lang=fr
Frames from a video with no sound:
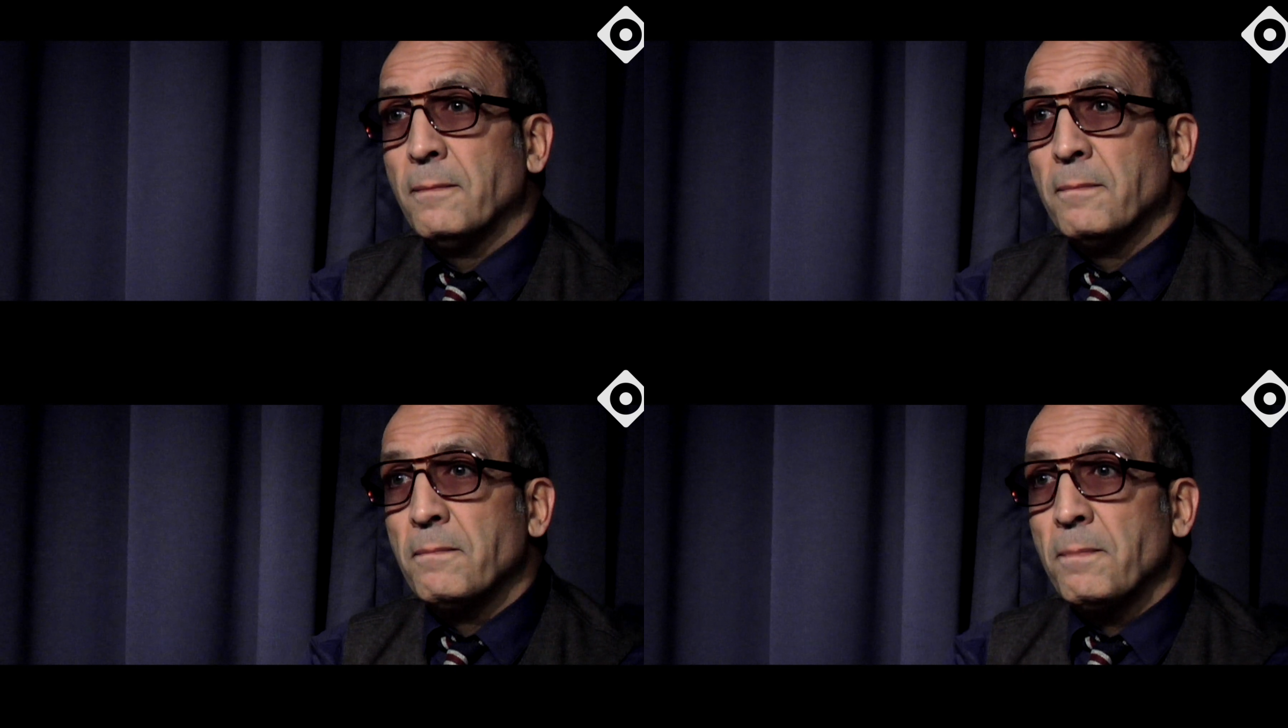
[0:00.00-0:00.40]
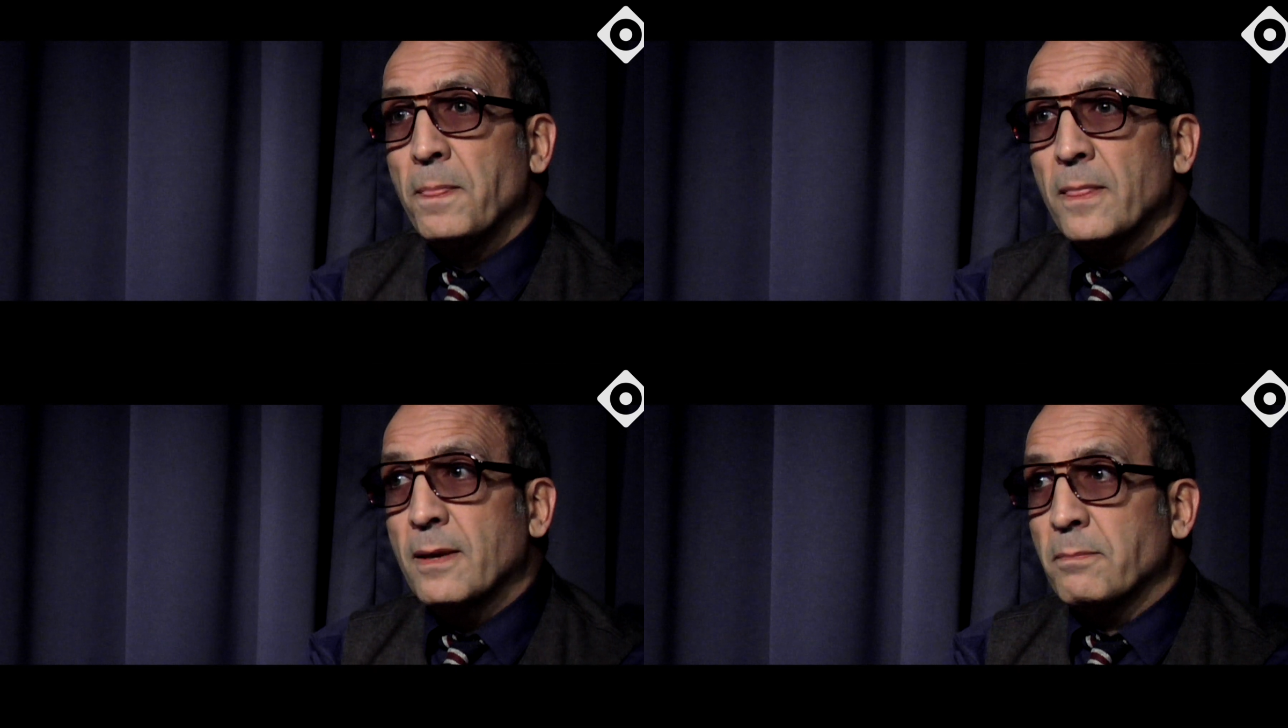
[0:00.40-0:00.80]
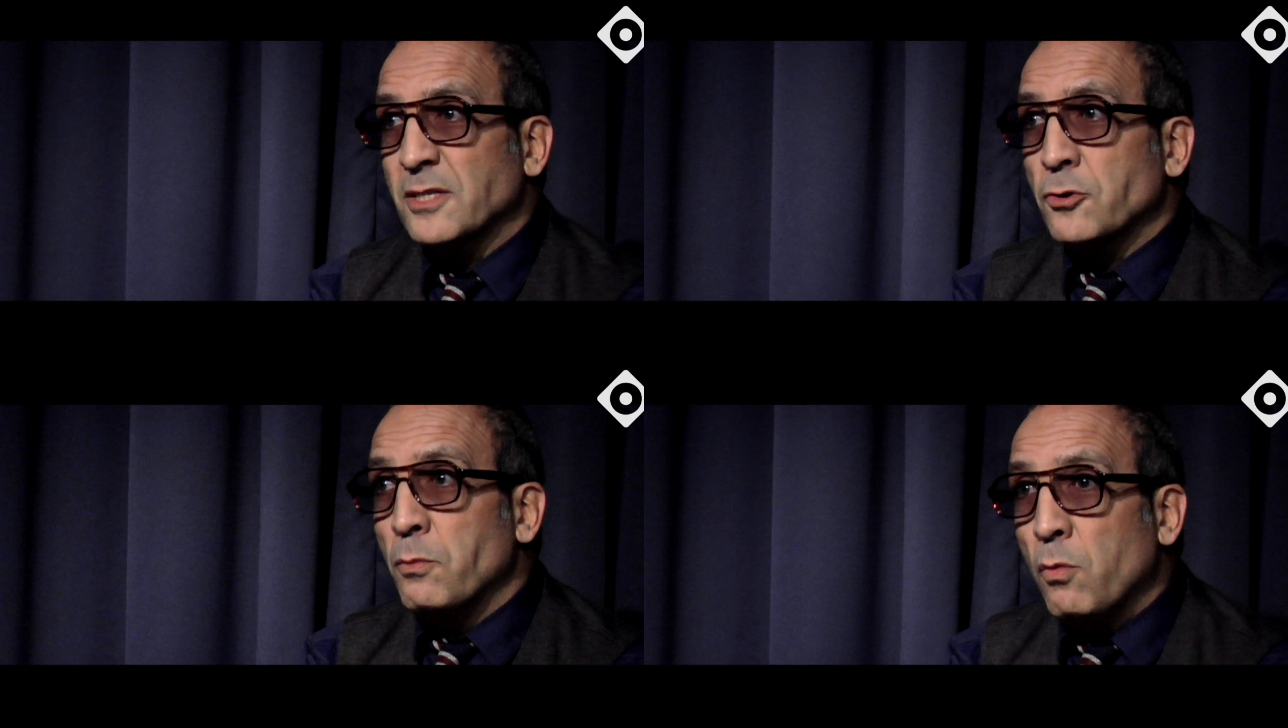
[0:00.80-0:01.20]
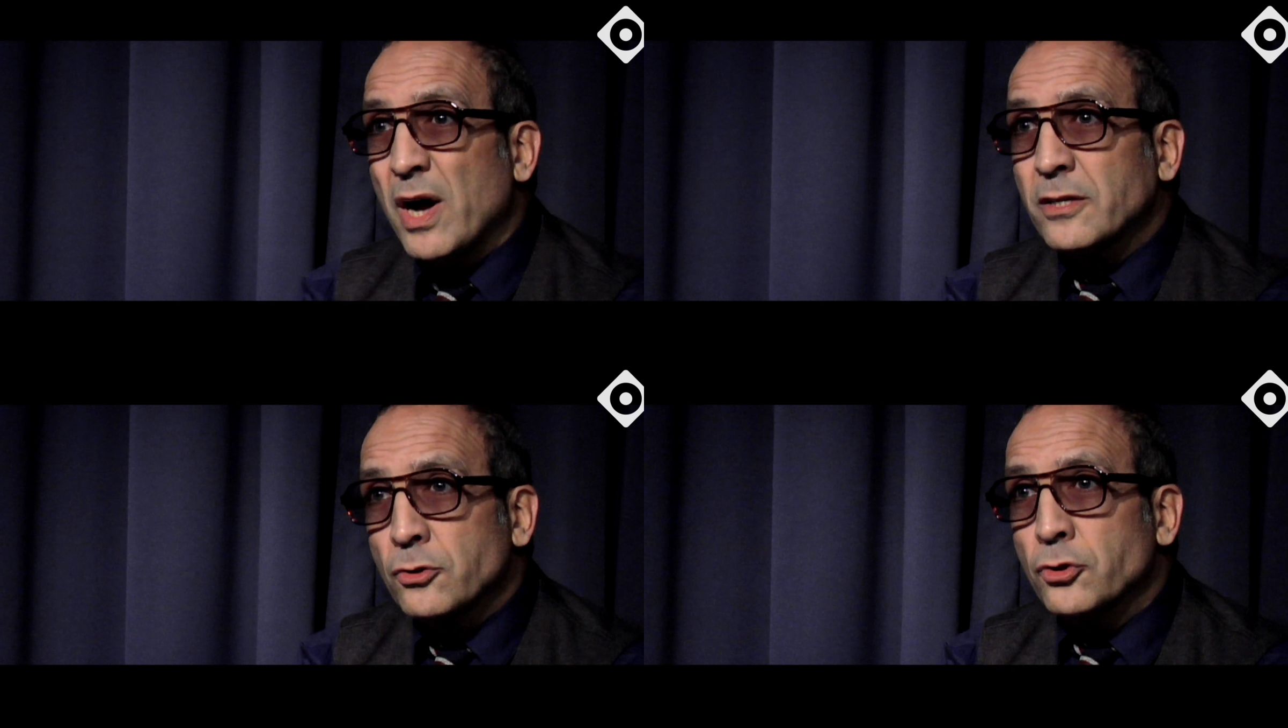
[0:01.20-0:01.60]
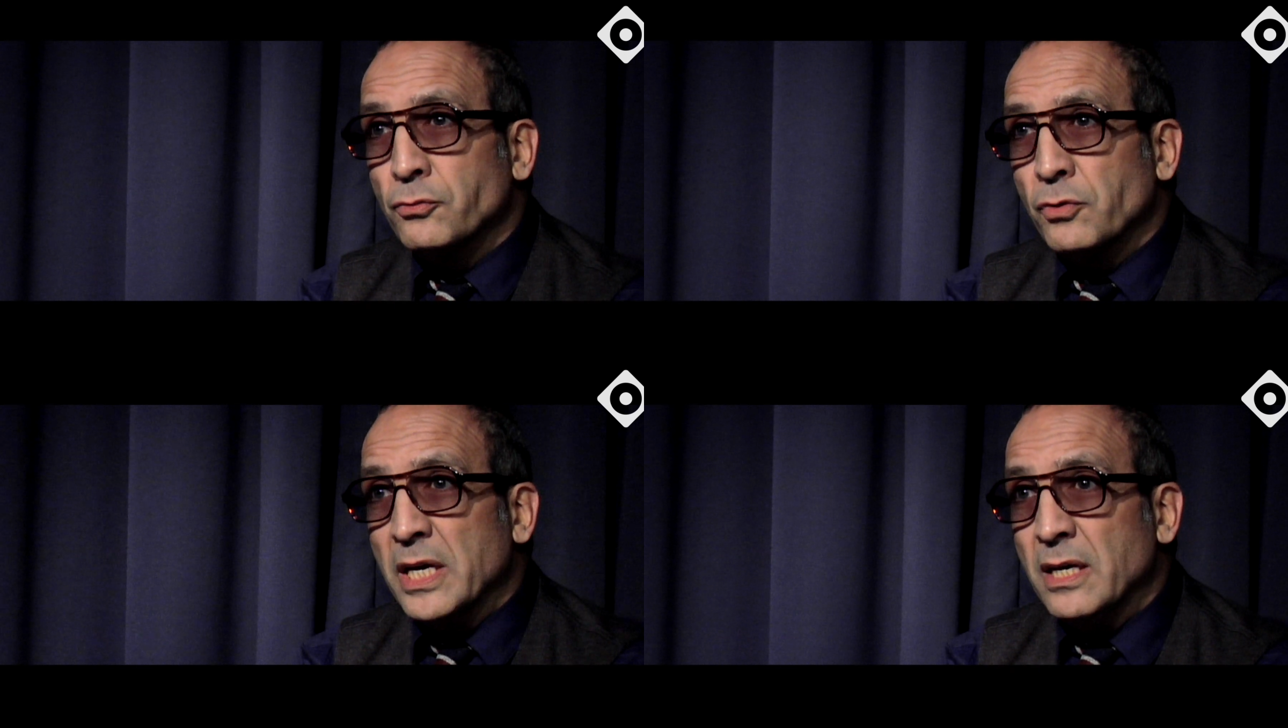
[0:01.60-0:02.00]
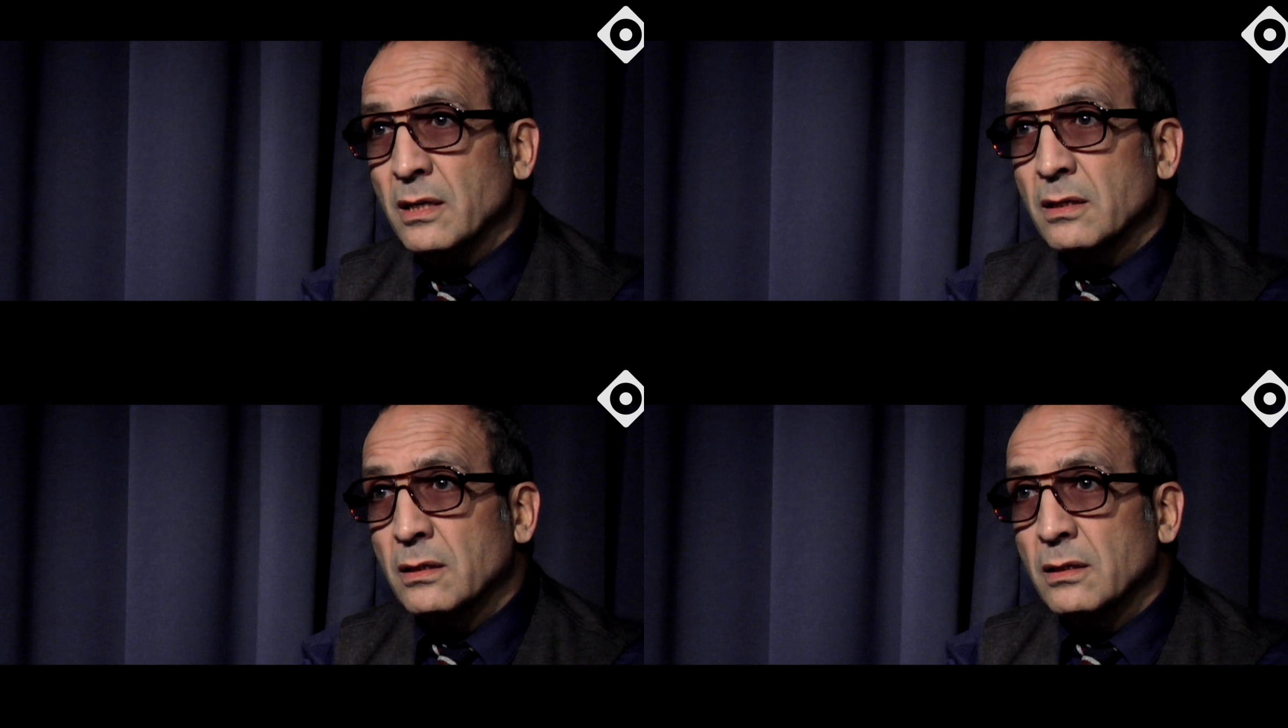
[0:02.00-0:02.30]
Mm, mm, mm. Parce que moi, ce que je voulais,